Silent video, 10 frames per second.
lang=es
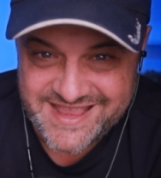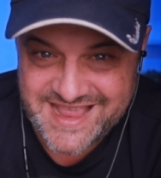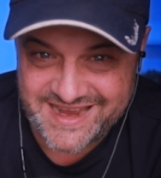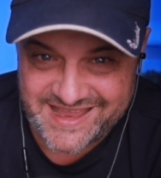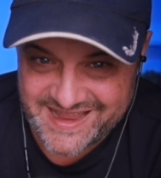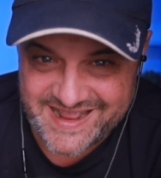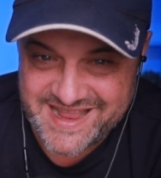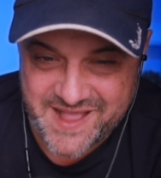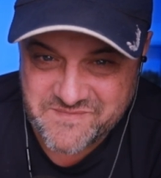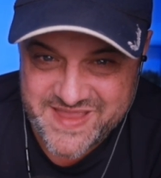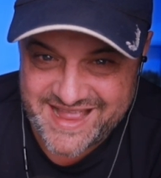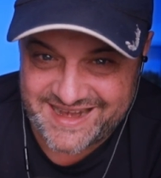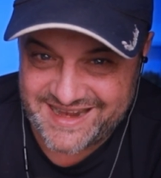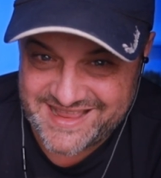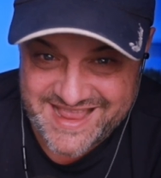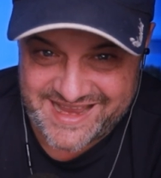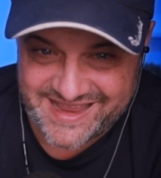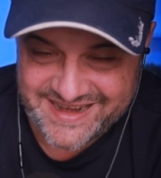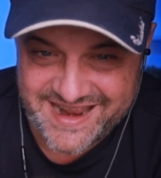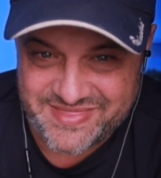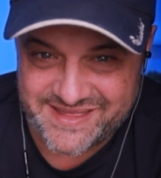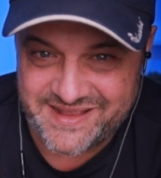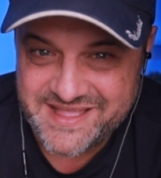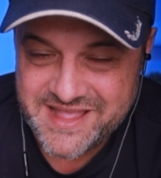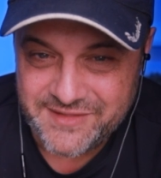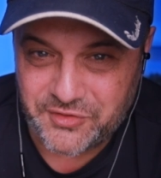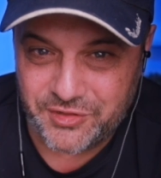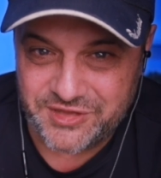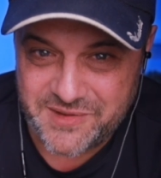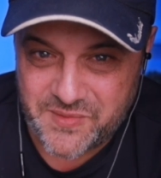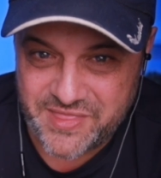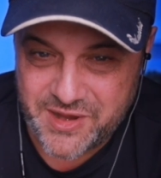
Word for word: ya quieren cambiarle, ya quieren hacer todo tipo